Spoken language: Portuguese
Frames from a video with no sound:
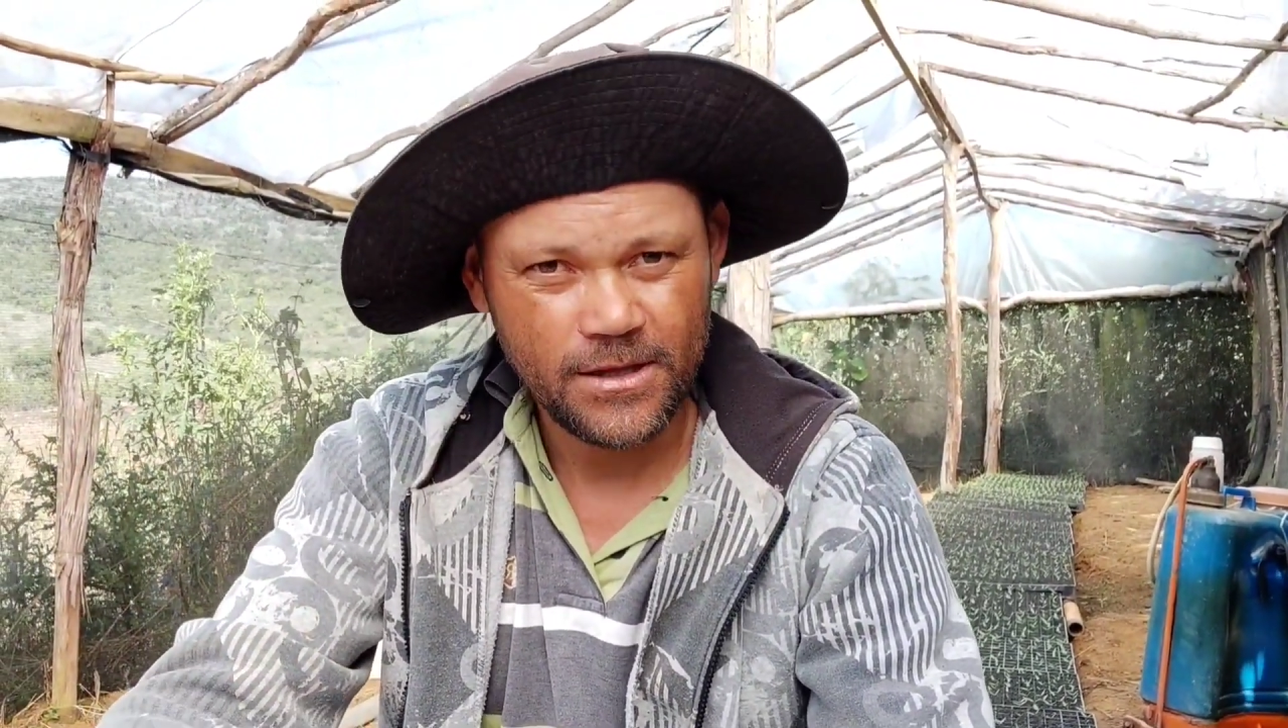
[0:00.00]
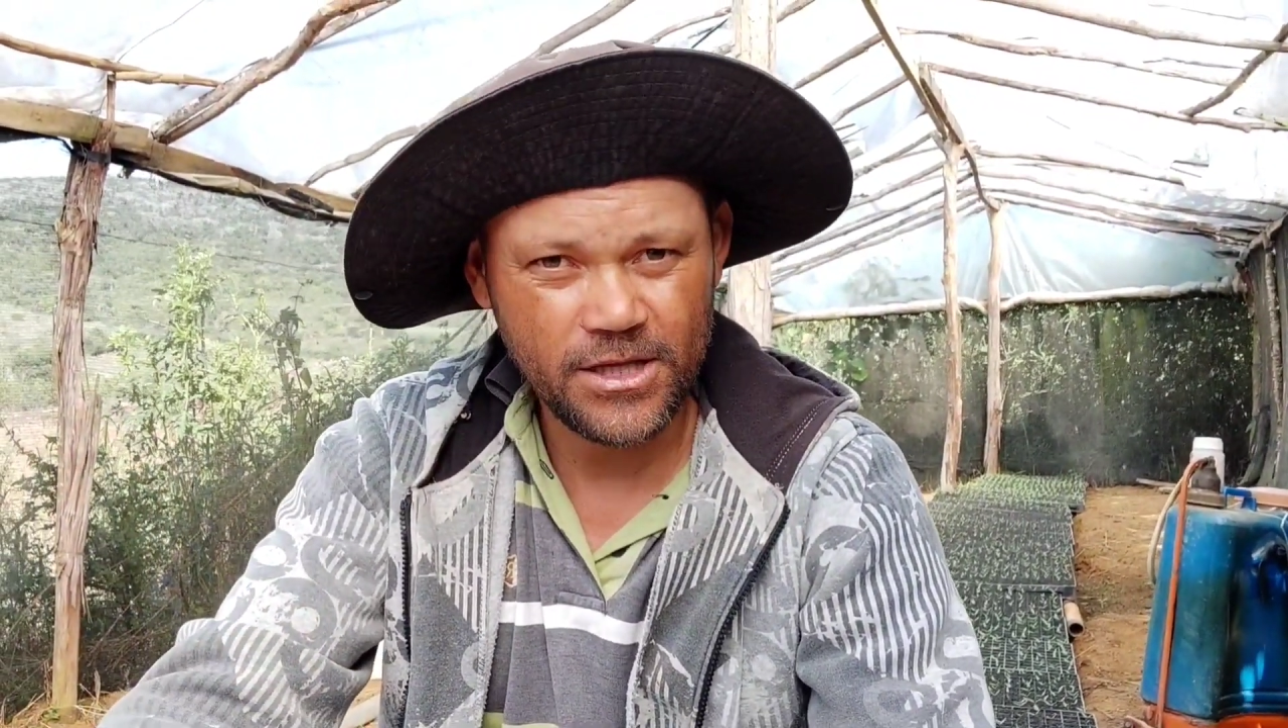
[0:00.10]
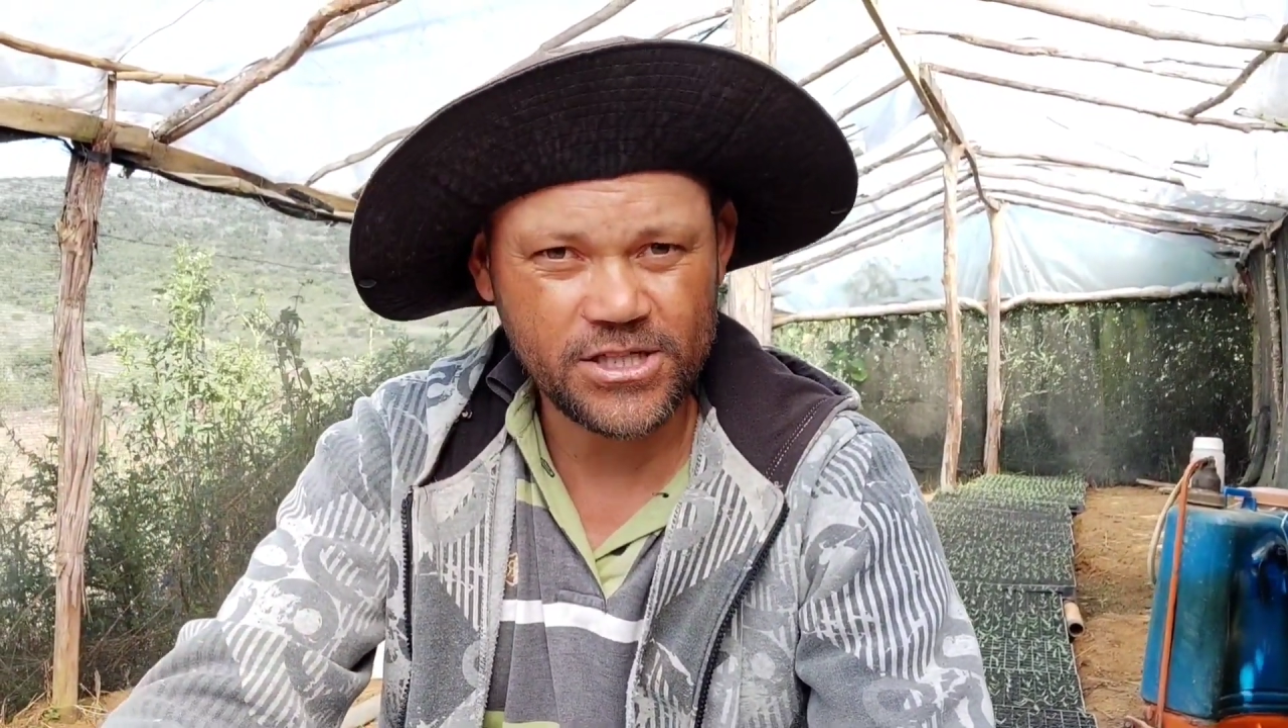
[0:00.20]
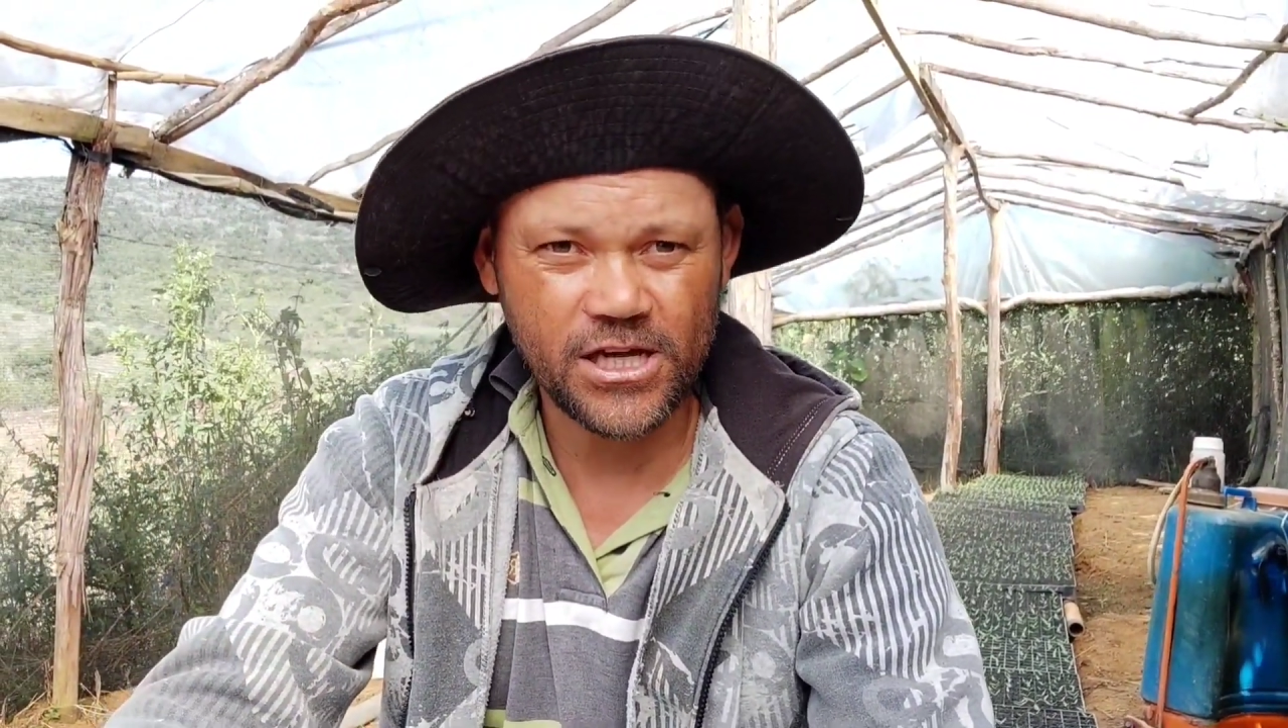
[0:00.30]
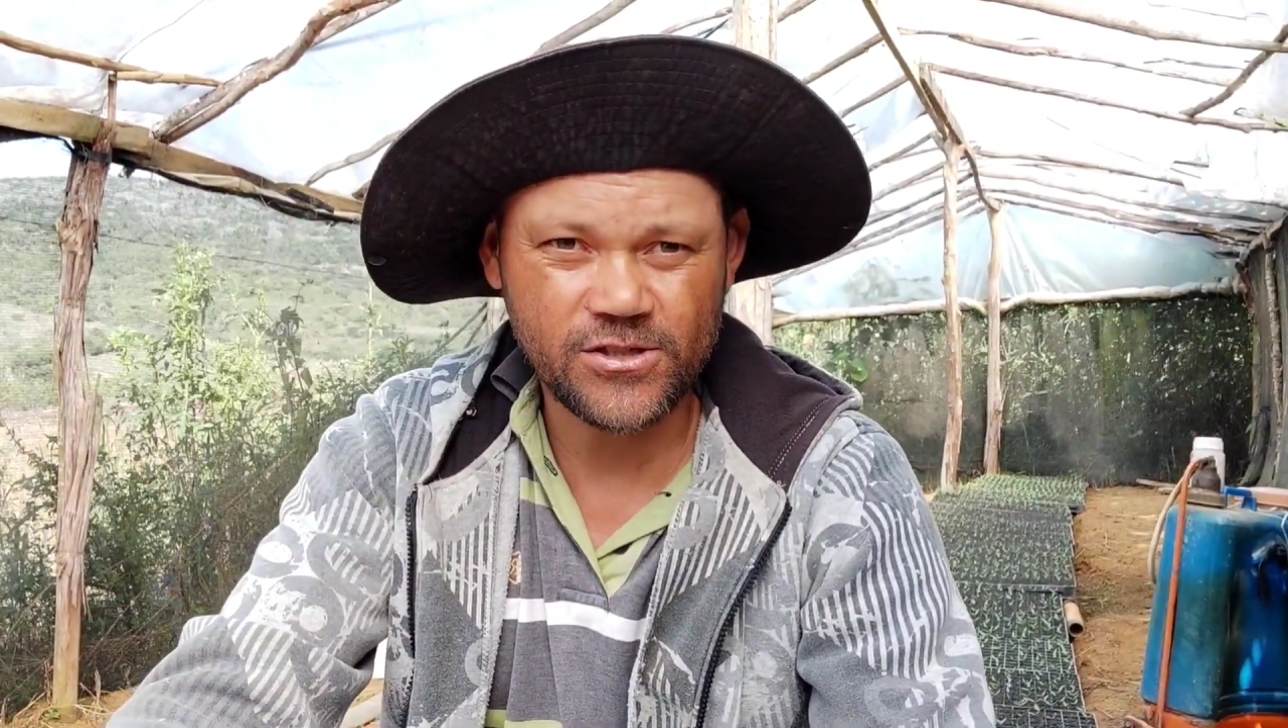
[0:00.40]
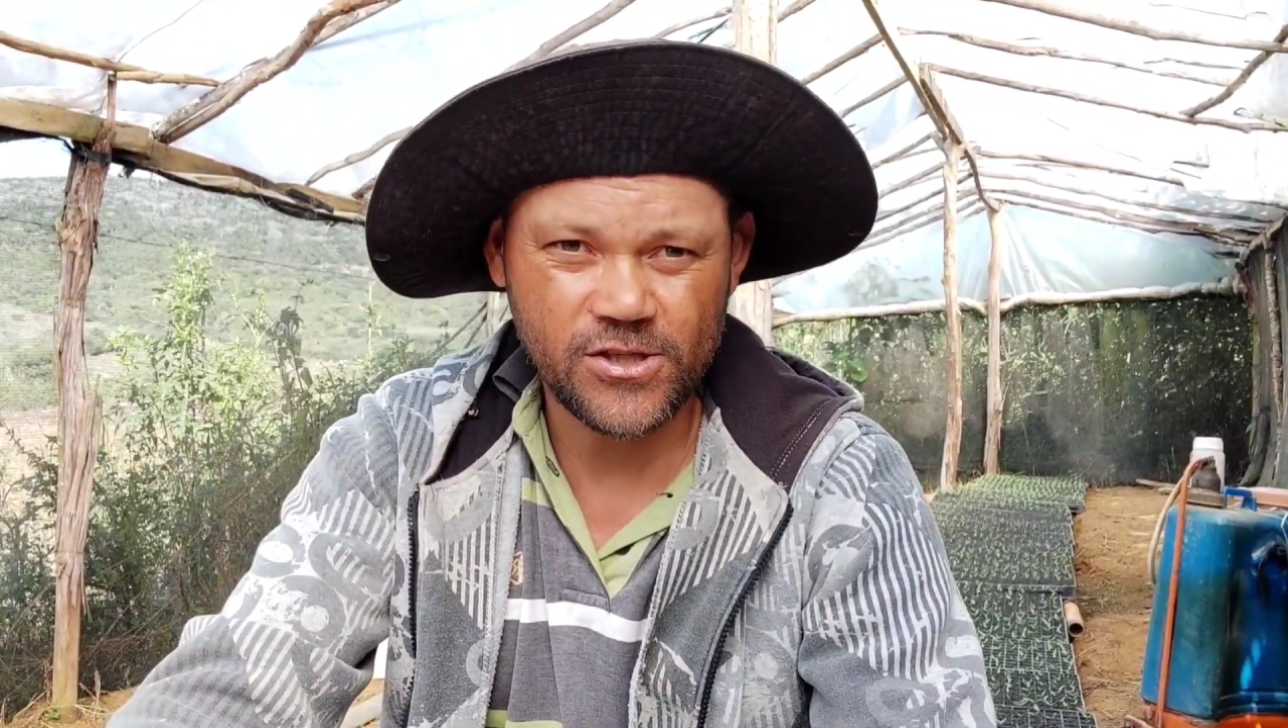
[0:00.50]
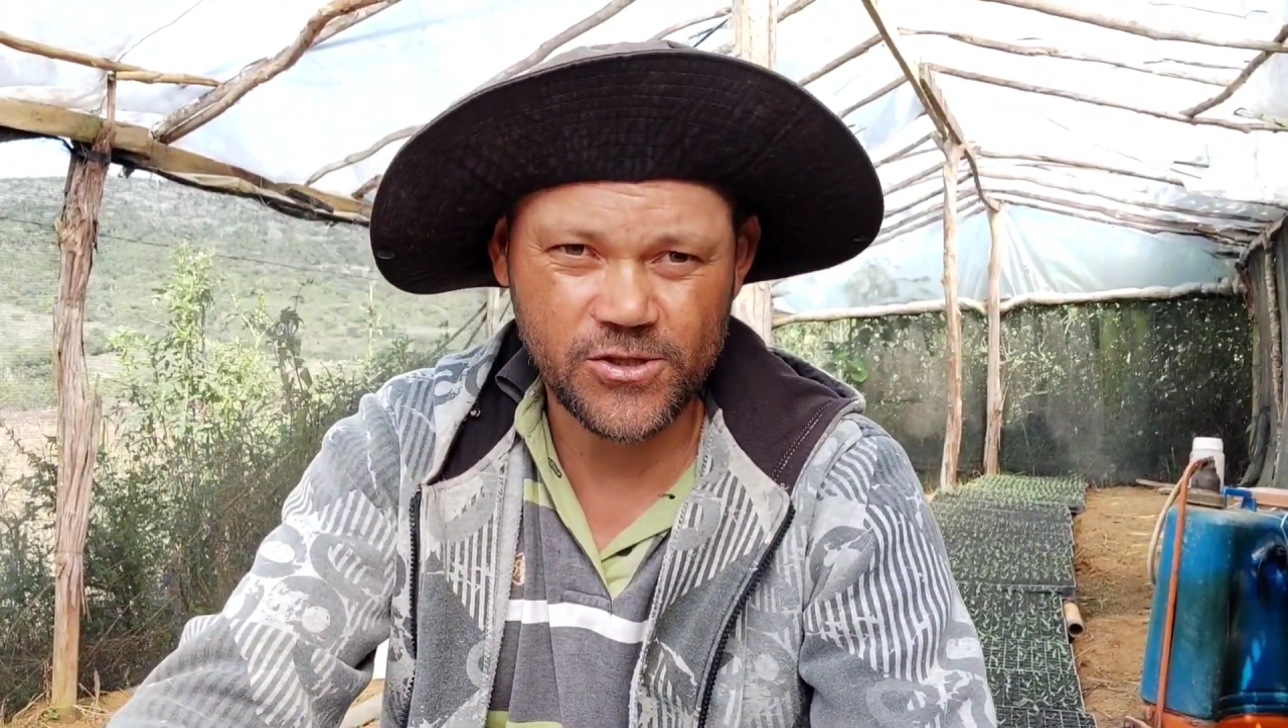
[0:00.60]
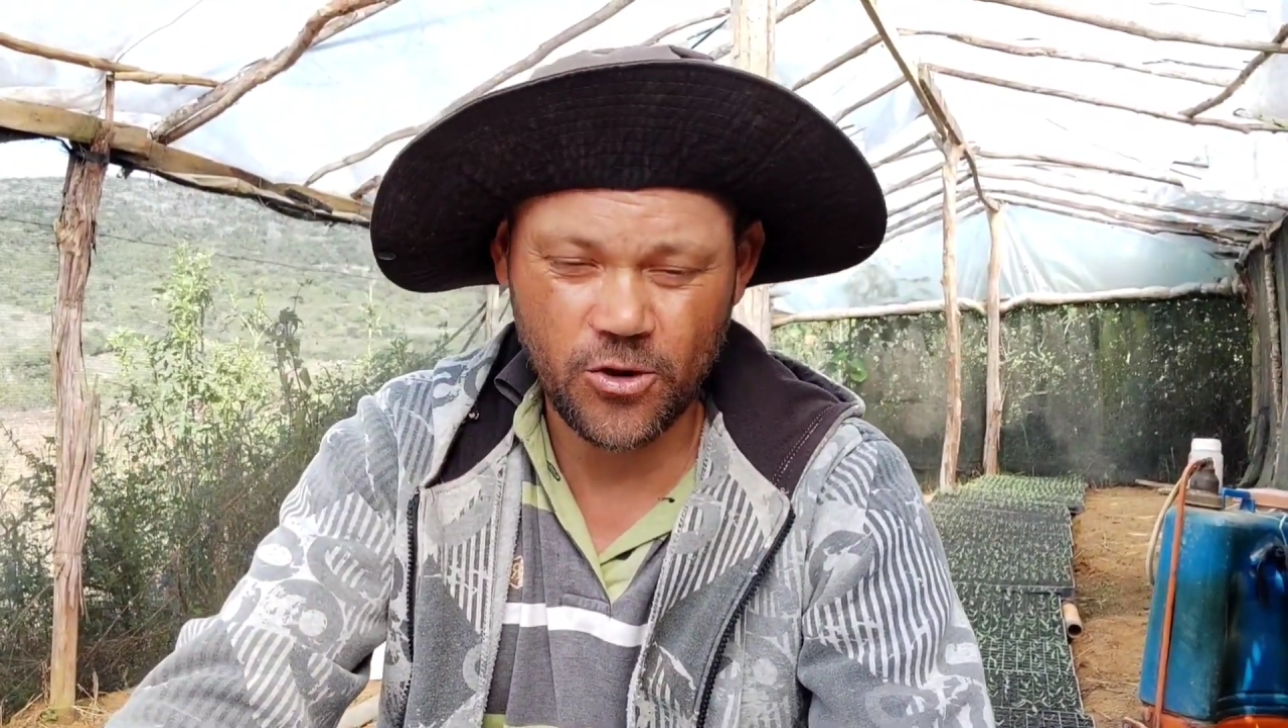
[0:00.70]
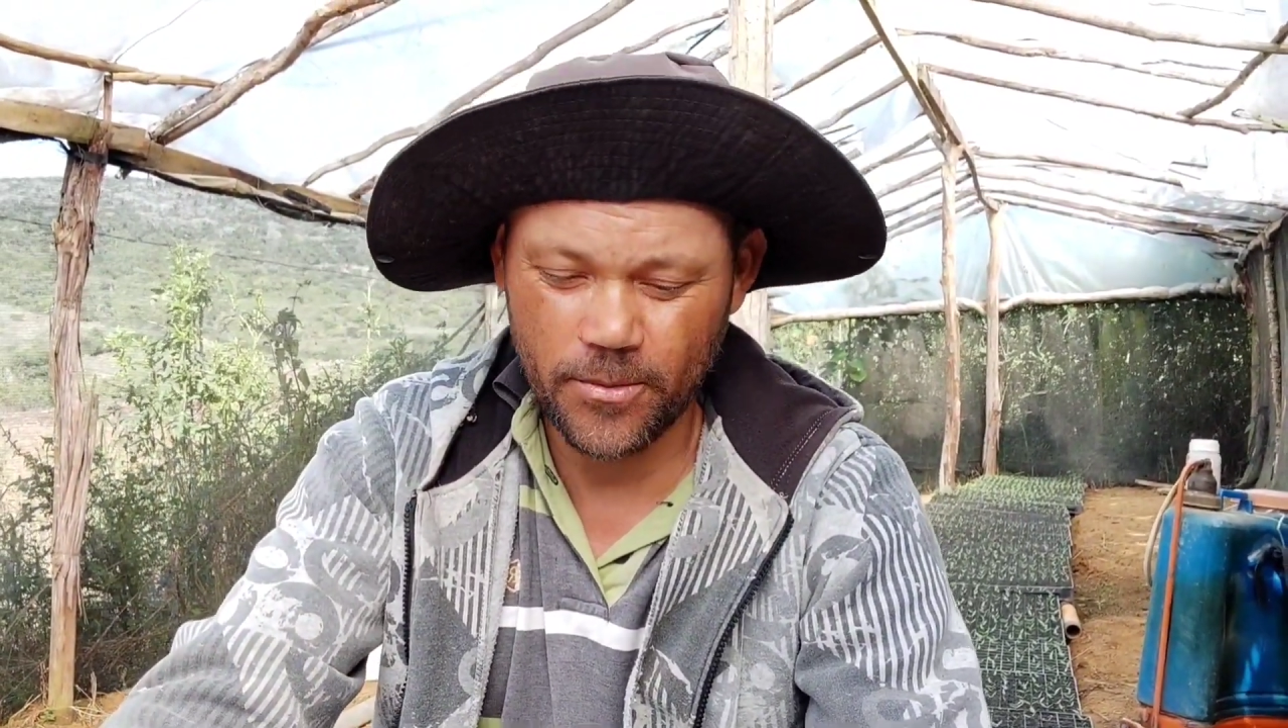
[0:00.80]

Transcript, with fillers: deixando seus